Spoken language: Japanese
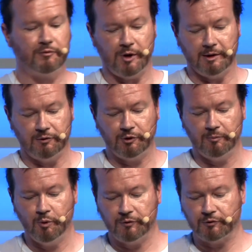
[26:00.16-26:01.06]
この
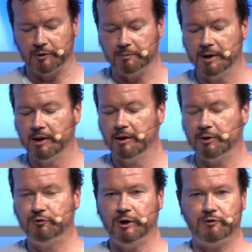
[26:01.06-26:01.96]
コンセプトを考
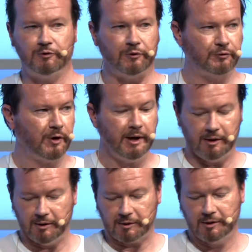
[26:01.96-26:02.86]
えてみてくださ
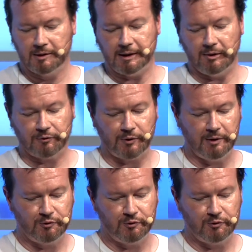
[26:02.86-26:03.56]
い私